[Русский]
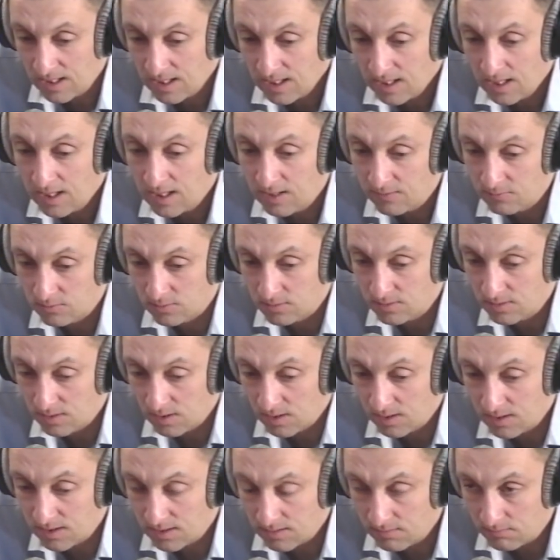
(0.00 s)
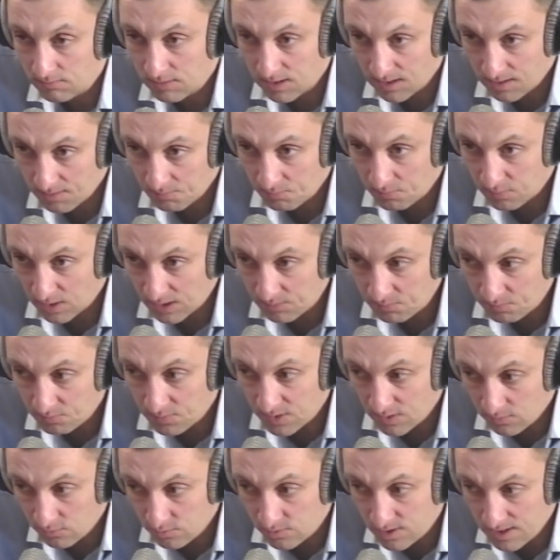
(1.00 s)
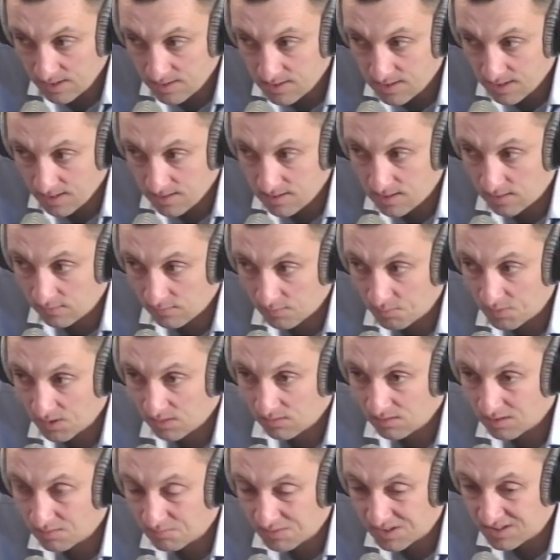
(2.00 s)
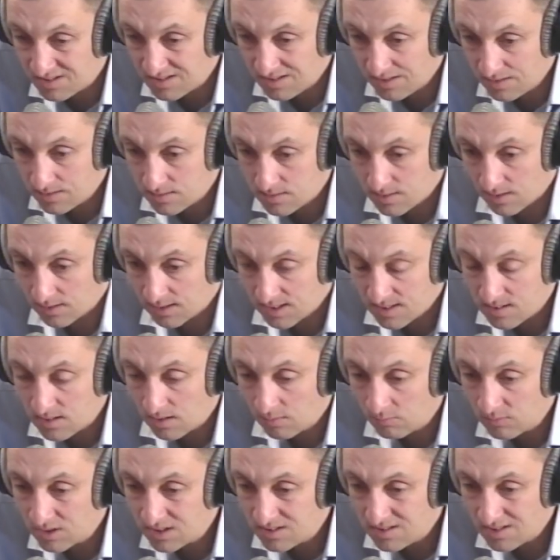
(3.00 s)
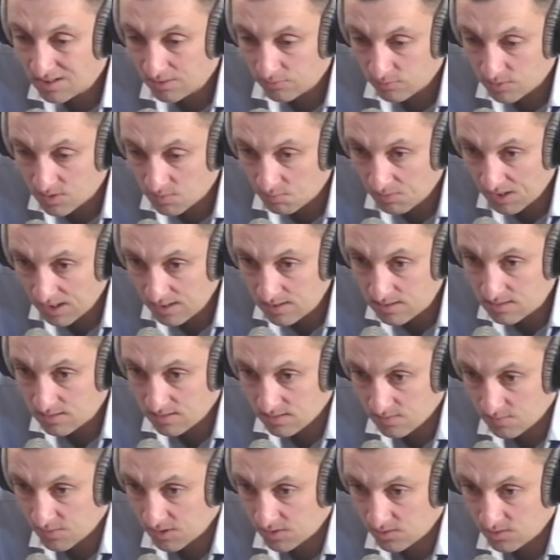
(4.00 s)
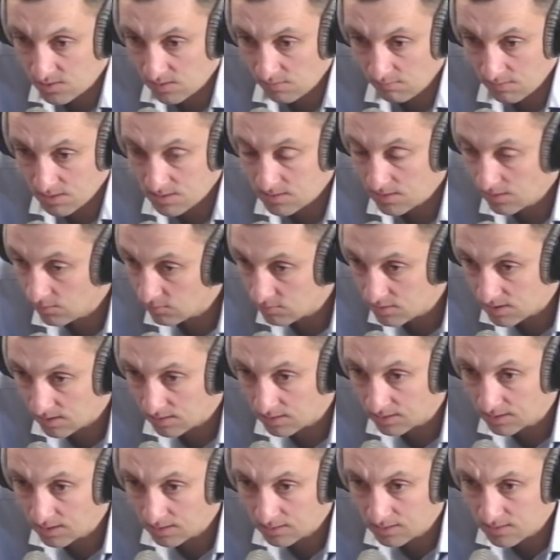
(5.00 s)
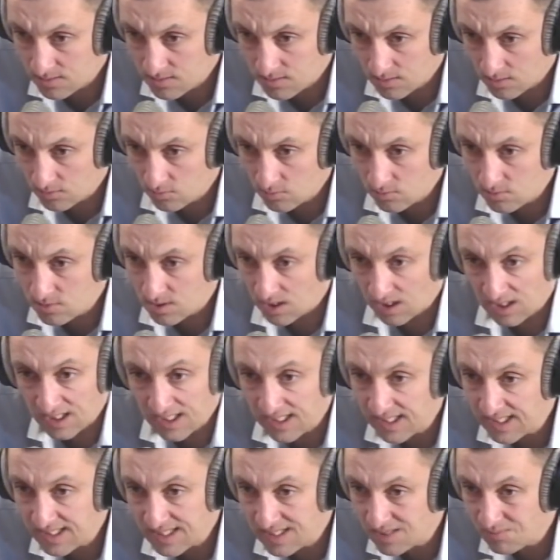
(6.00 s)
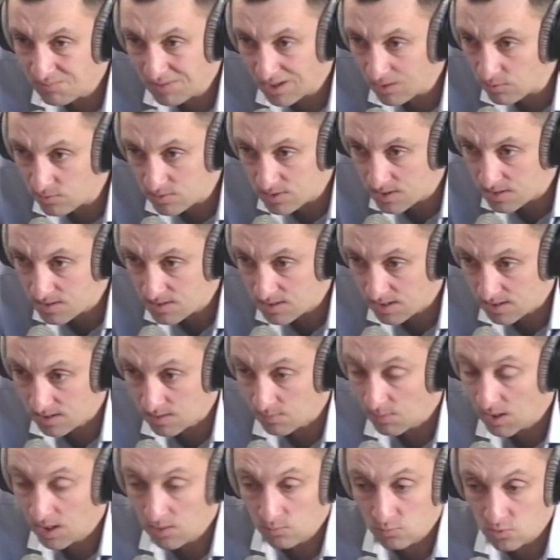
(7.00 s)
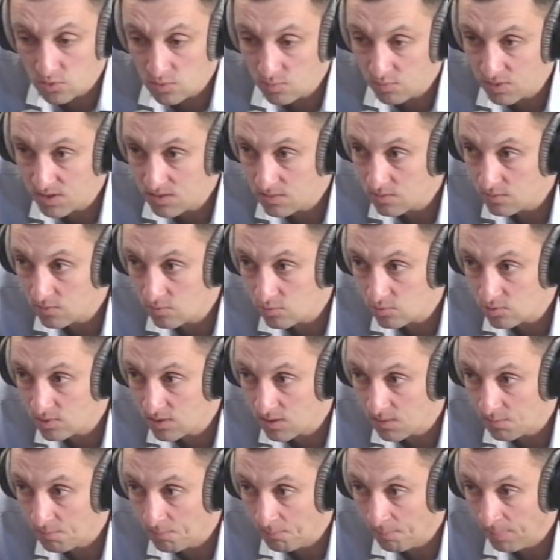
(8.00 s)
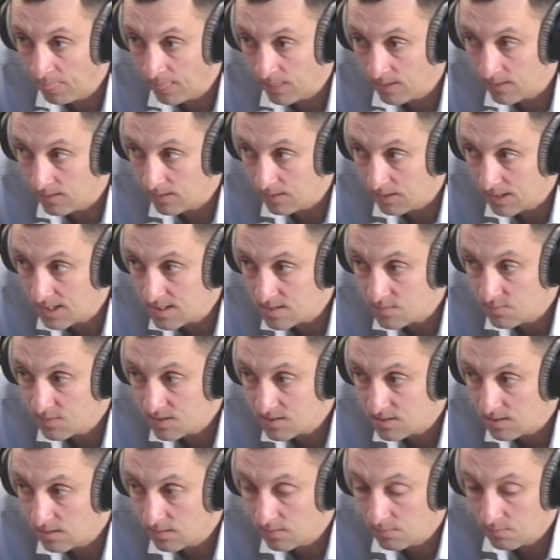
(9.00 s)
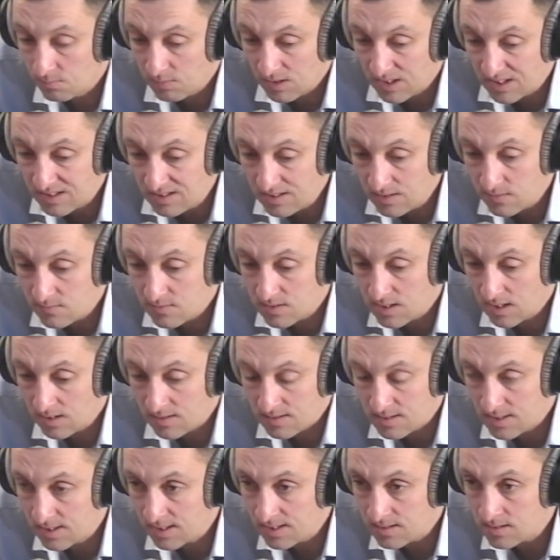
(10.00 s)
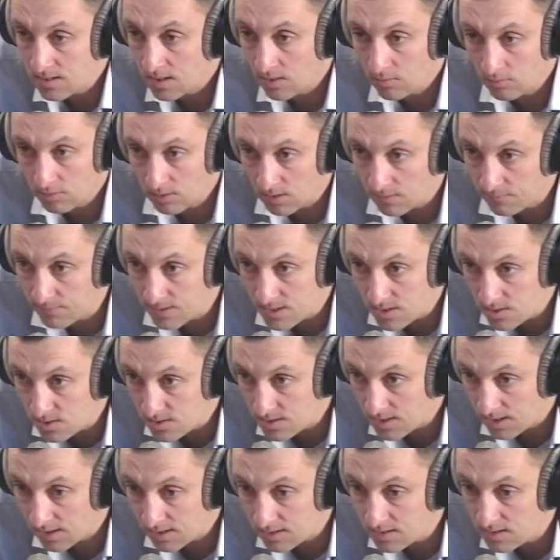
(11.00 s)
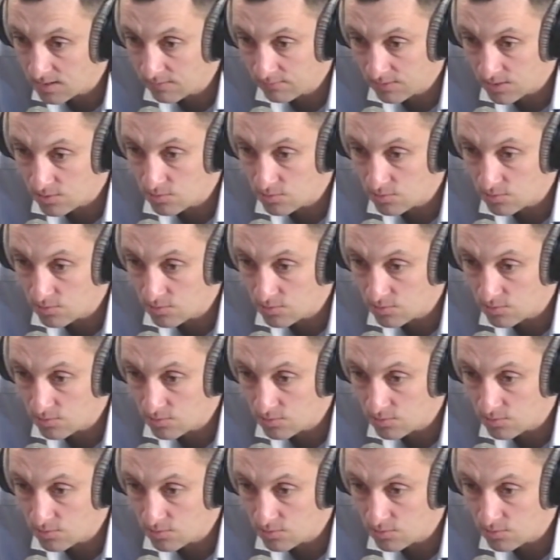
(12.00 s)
Вот, э, я про первую часть сказал, во-первых, определиться, на самом ли деле у тебя есть избыточный вес, или у тебя такая конституция, и не бороться с этим. Может быть, нужно, э, есть смысл походить в зал, заняться какой-то физической активностью